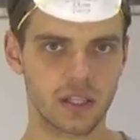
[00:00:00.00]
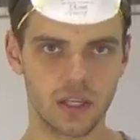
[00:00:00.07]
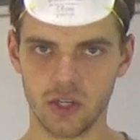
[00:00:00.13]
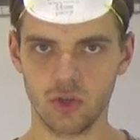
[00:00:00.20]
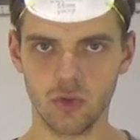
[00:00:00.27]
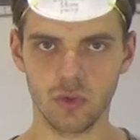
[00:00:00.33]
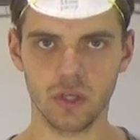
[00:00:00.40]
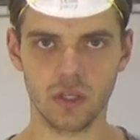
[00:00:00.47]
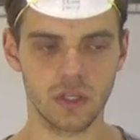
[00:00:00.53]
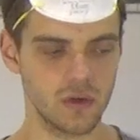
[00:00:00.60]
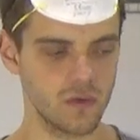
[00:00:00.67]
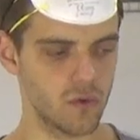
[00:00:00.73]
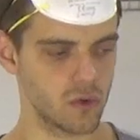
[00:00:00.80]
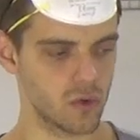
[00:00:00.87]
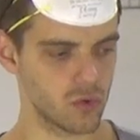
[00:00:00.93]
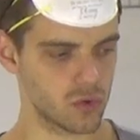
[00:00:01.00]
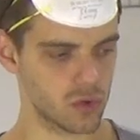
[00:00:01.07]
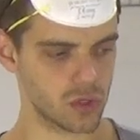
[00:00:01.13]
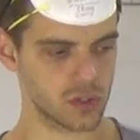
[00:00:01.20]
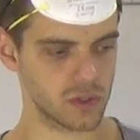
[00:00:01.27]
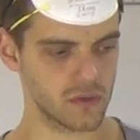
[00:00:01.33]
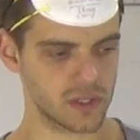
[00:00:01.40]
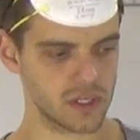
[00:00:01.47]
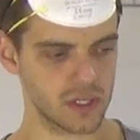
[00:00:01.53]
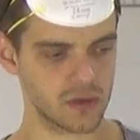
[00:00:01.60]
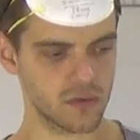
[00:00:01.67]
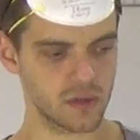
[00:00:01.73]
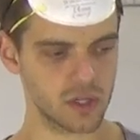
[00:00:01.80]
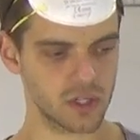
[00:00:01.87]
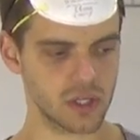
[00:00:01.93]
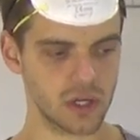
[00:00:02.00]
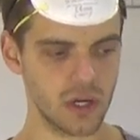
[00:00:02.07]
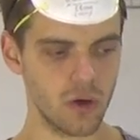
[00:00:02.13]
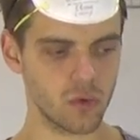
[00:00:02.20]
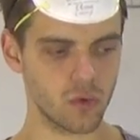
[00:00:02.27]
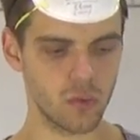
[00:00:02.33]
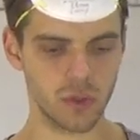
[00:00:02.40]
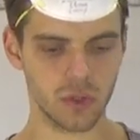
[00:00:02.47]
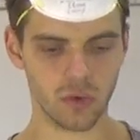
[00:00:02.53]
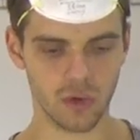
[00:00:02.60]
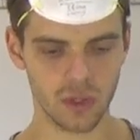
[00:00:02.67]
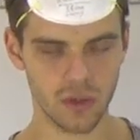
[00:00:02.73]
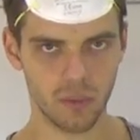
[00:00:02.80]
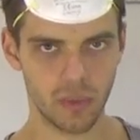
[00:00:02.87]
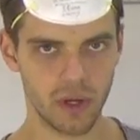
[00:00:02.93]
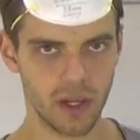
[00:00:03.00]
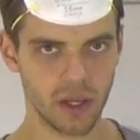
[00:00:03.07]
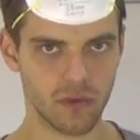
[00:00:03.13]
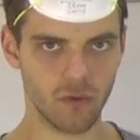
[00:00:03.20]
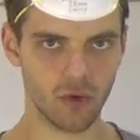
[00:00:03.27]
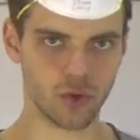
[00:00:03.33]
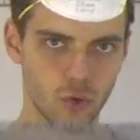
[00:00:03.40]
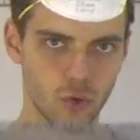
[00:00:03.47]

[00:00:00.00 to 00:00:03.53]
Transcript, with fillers: тащусь от него, но у 320-го наждака у кубитрона пылеотвод